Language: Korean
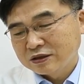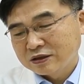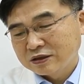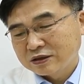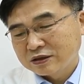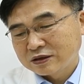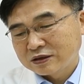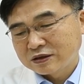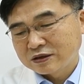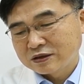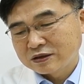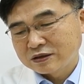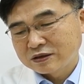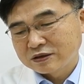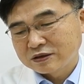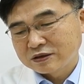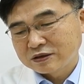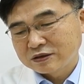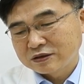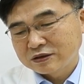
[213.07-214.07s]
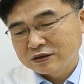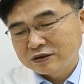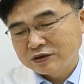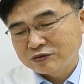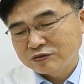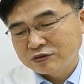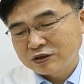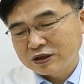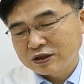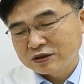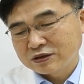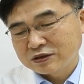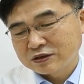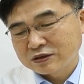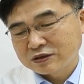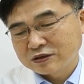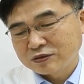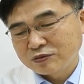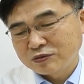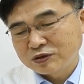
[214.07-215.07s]
어, 이 중에 이제
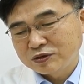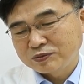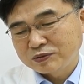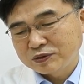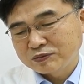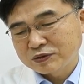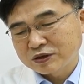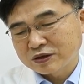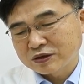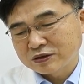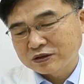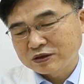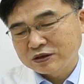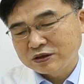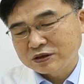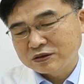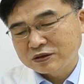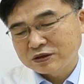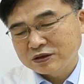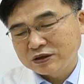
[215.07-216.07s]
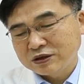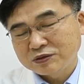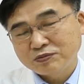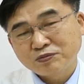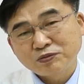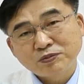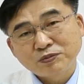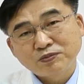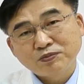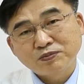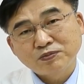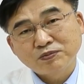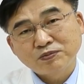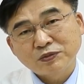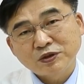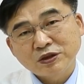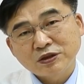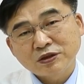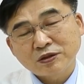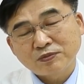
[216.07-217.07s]
52명,
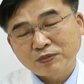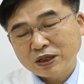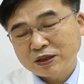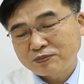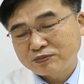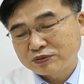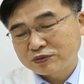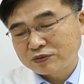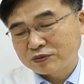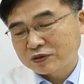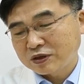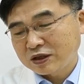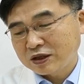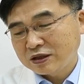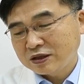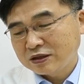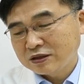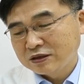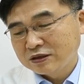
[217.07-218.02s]
27.8%가